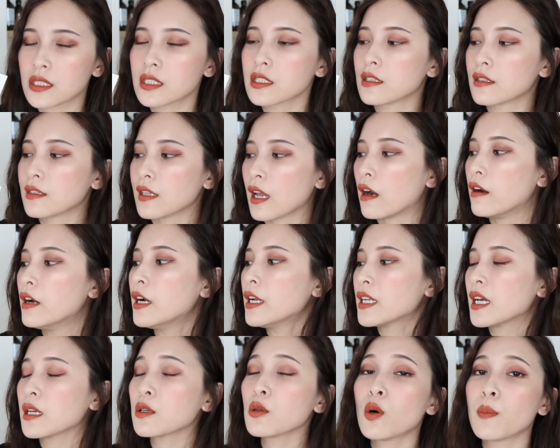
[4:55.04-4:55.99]
色调。
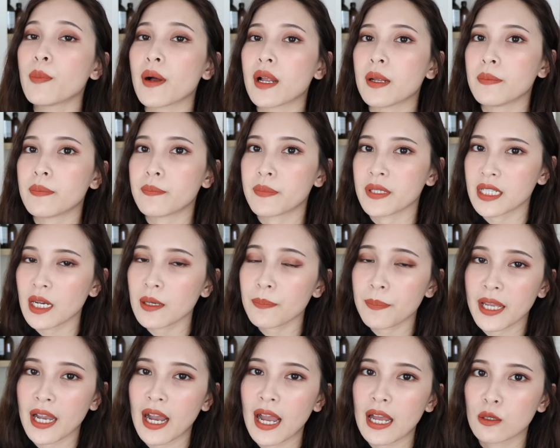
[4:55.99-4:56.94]
那因为我本比较
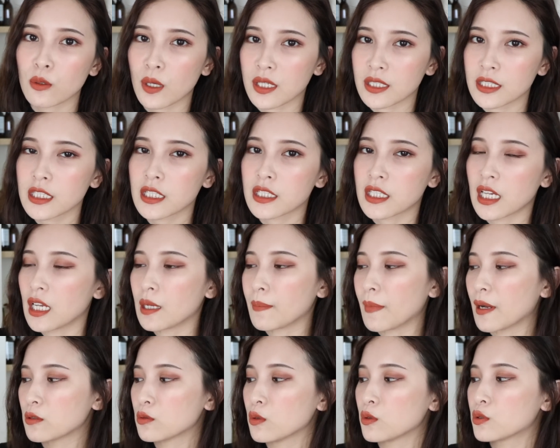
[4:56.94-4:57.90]
偏爱暖色眼影
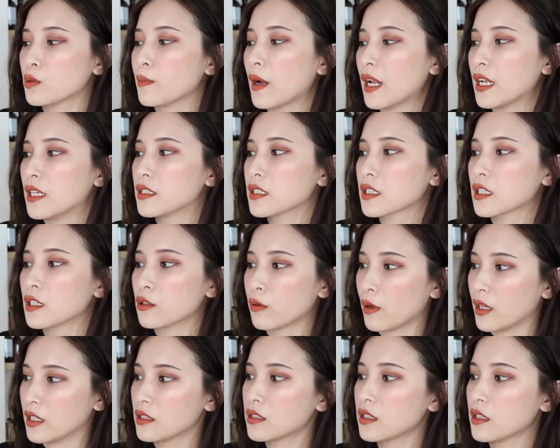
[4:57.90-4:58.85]
嘛，所以我就买了这个
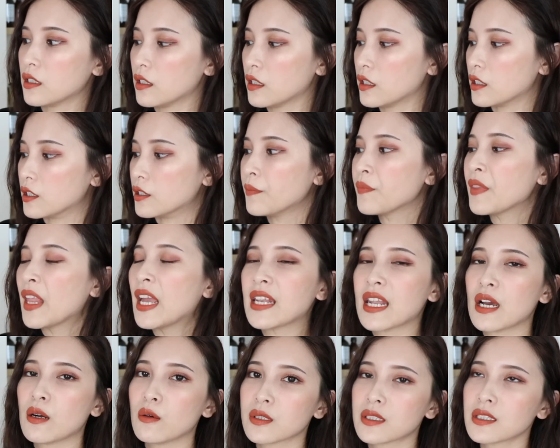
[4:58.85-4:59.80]
暖色盒。
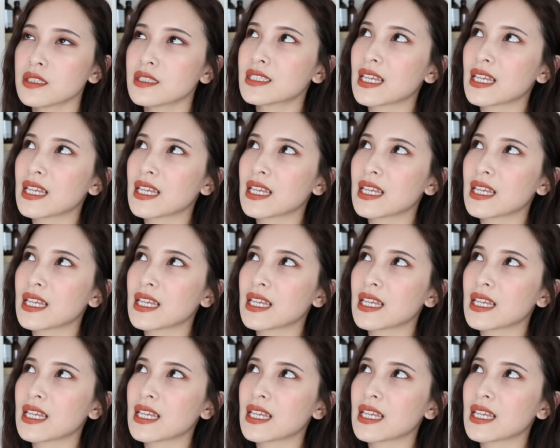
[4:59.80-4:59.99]
那我是